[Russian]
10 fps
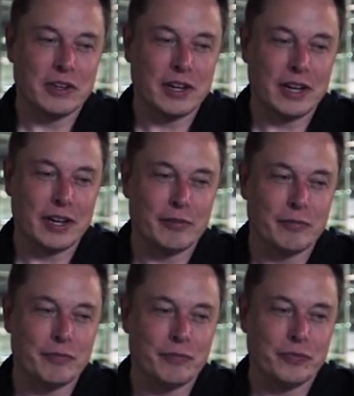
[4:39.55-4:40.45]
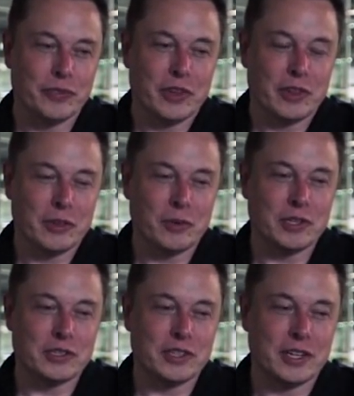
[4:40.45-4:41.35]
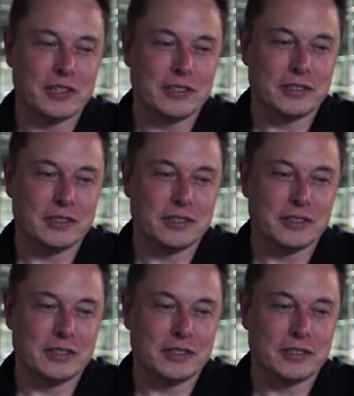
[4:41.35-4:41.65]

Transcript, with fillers: практически сразу забываю.